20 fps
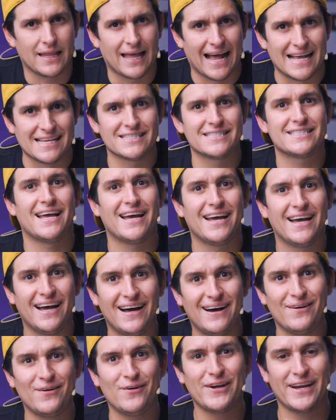hasta
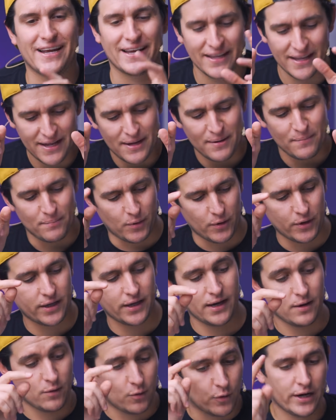ahora.
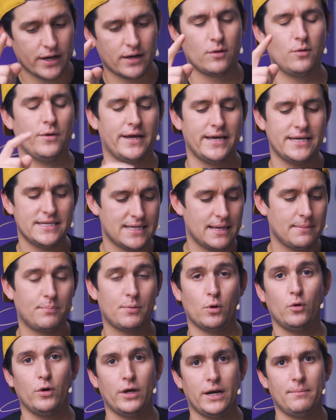Porque ahora con esta
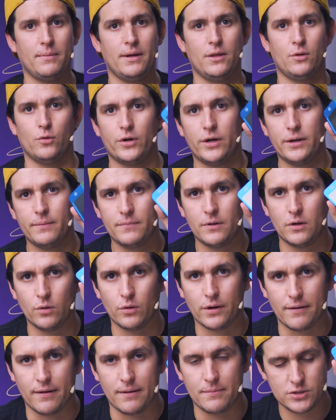programadora
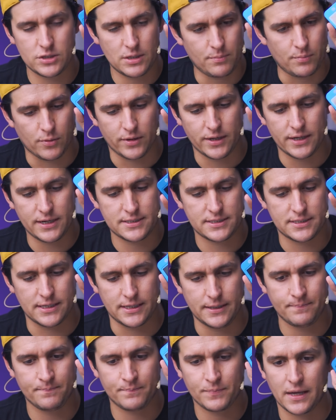lo que vamos a poder
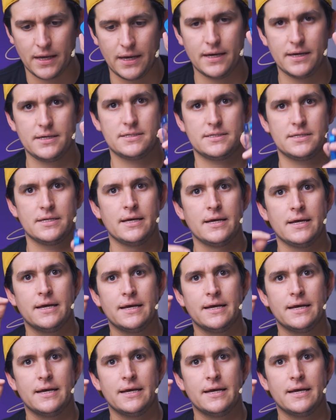hacer es